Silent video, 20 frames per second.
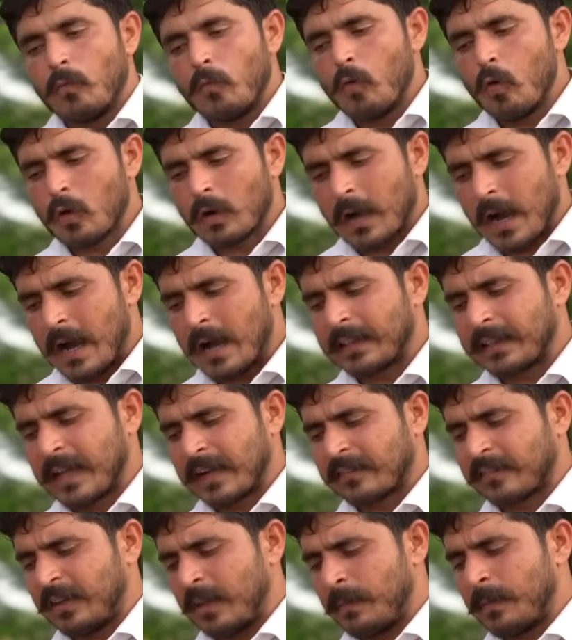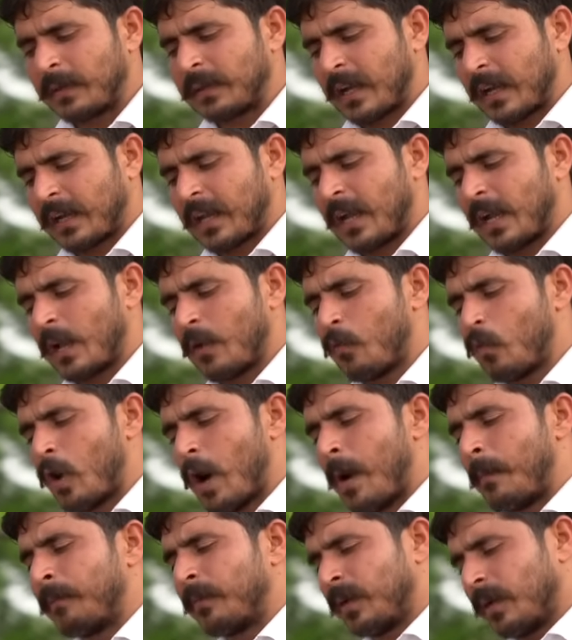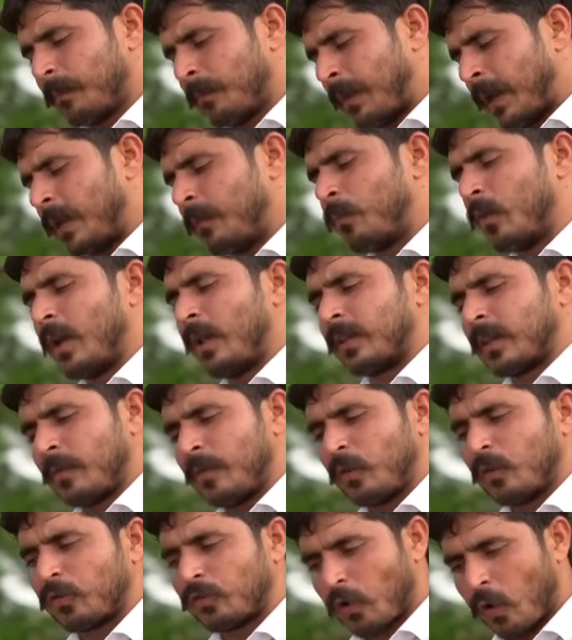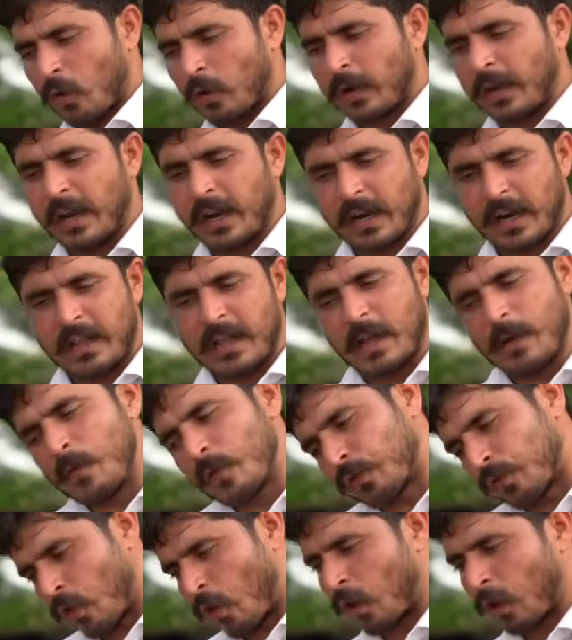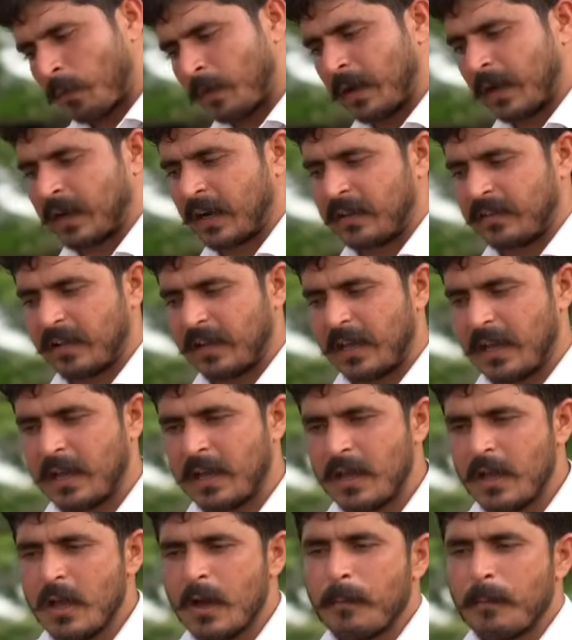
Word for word: वो कहाँ तक सीमित रखेंगे वो हम मैंने बोला तभी शौक नहीं रखना चाहिए वो शौक भी रखना चाहिए